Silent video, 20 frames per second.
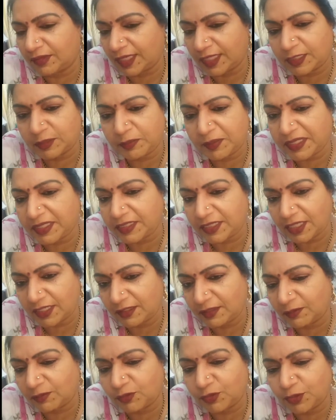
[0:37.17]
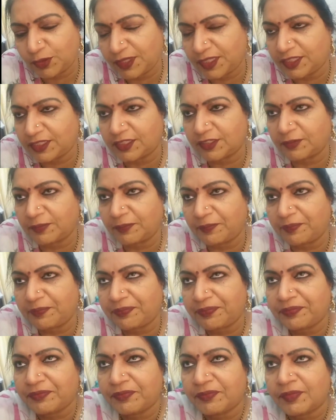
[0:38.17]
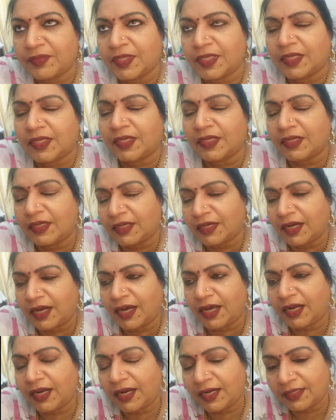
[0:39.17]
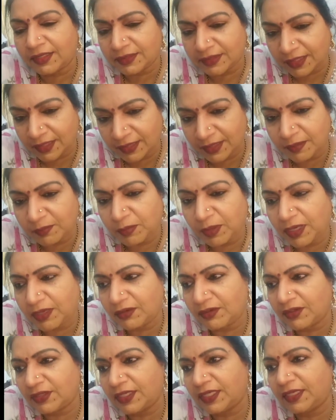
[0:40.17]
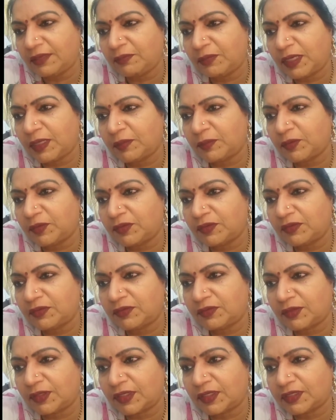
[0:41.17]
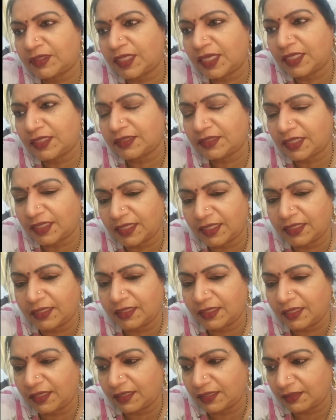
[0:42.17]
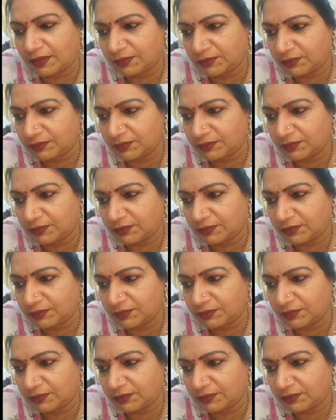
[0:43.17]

ఎక్స్పెక్ట్ చెయ్యం ఊహించం అలాంటి సందర్భాల్లోనే మనము ఒక్కసారి సడన్గా